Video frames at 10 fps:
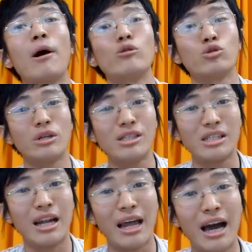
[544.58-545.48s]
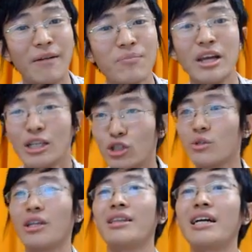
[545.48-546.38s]
保存起来啦，就
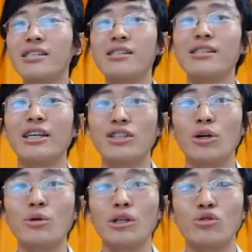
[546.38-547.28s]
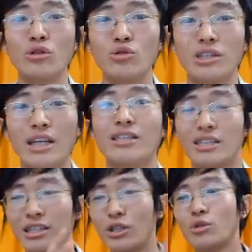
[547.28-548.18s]
等待四年之后的选举前，
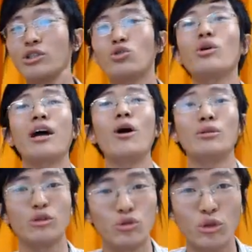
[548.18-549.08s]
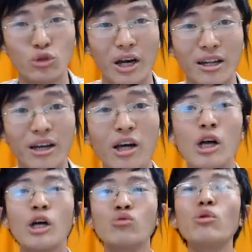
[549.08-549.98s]
这些都是最好的宣传啊。
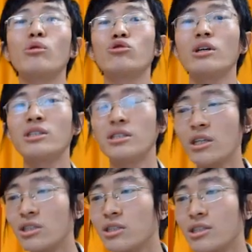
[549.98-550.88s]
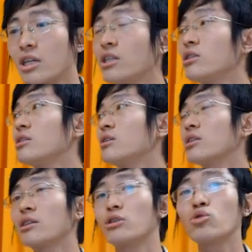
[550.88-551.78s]
所以我觉得这一次这一次的
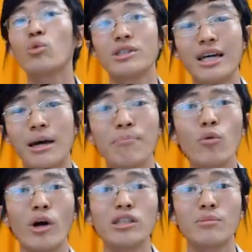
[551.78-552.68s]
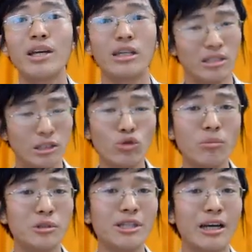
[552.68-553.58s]
这个作战，不管怎么样，其实对
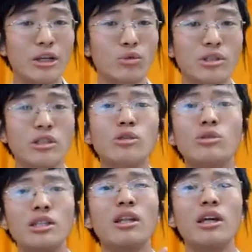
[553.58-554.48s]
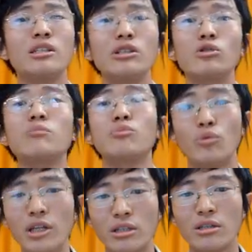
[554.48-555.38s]
民进党来说，其实都先天性都是
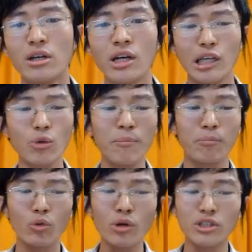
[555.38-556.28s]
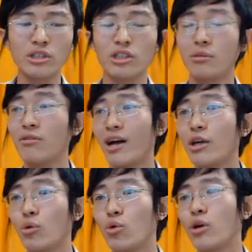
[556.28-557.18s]
不利的，因为不论是食品法
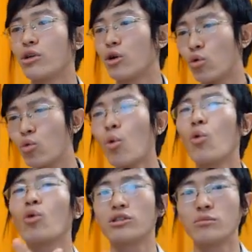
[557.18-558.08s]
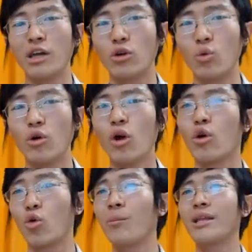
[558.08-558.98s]
典委员会有过或者是没过，
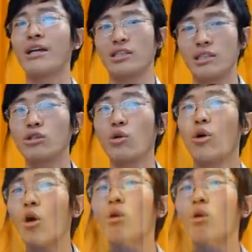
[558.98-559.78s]
国民党其实都有后